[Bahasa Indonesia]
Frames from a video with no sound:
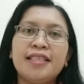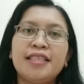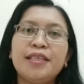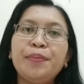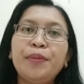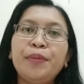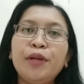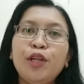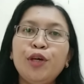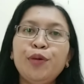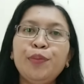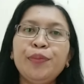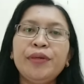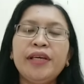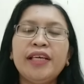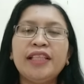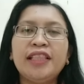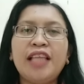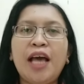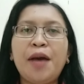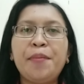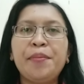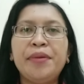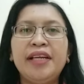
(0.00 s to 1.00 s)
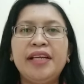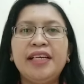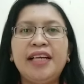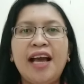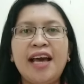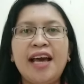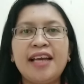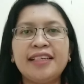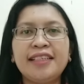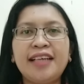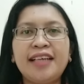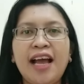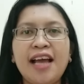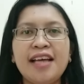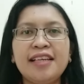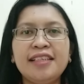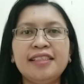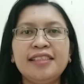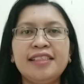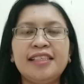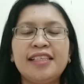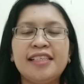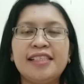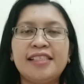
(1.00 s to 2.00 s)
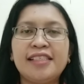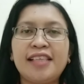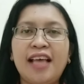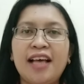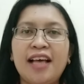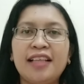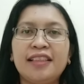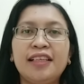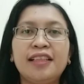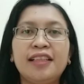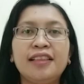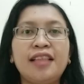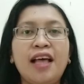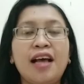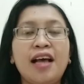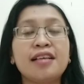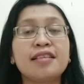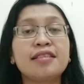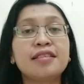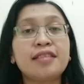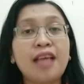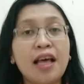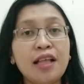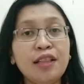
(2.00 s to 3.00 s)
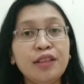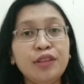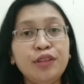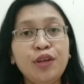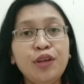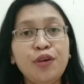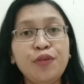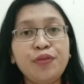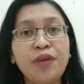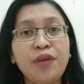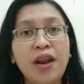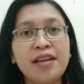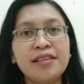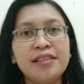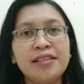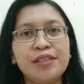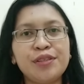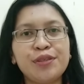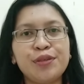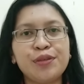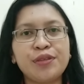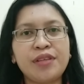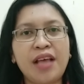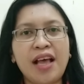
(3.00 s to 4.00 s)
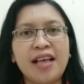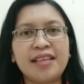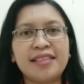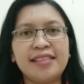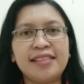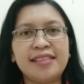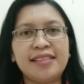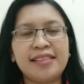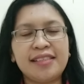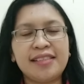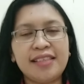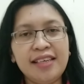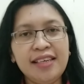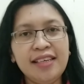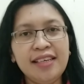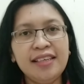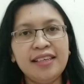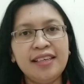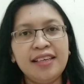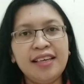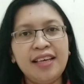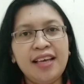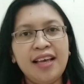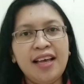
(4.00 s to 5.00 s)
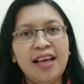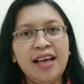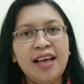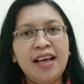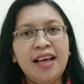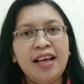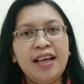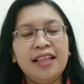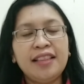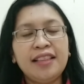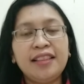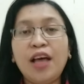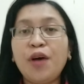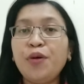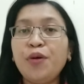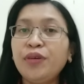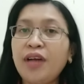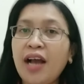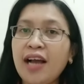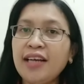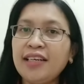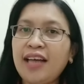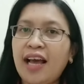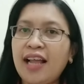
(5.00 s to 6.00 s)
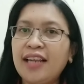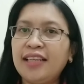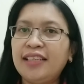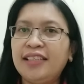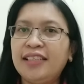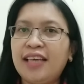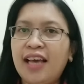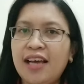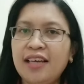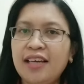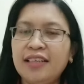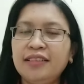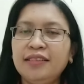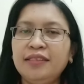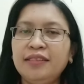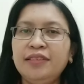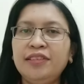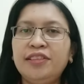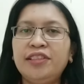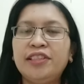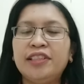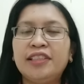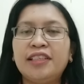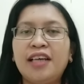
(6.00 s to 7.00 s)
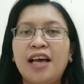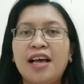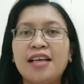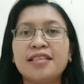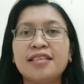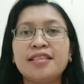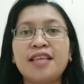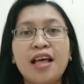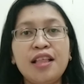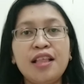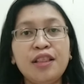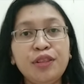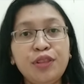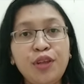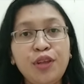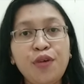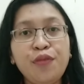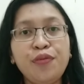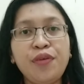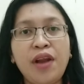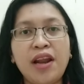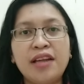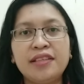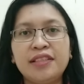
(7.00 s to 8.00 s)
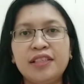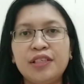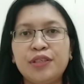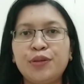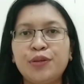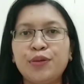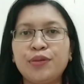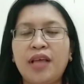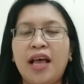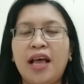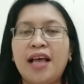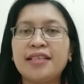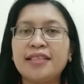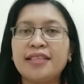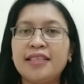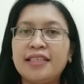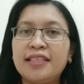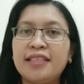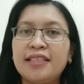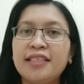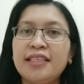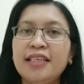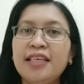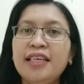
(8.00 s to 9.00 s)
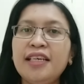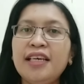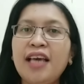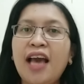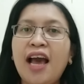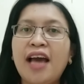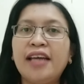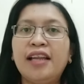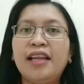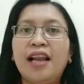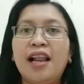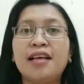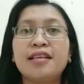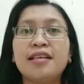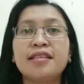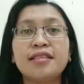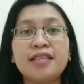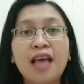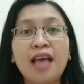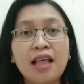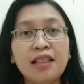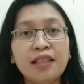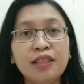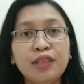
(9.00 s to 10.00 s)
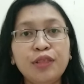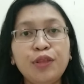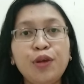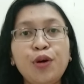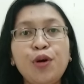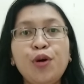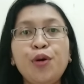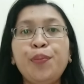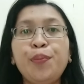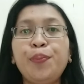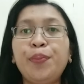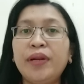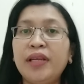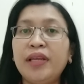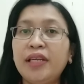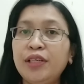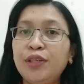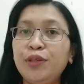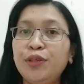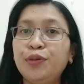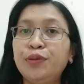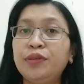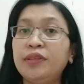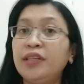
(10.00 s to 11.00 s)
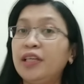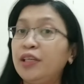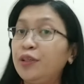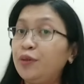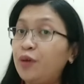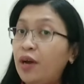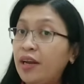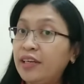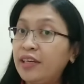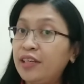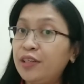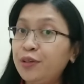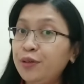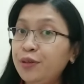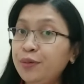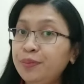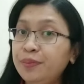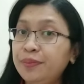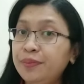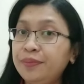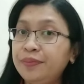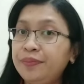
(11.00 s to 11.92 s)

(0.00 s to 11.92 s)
Sebelum kita mendengarkan kisah tentang Santo Fransiskus Asisi, tahukah kalian jika Santo Fransiskus Asisi adalah santo pelindung lingkungan hidup?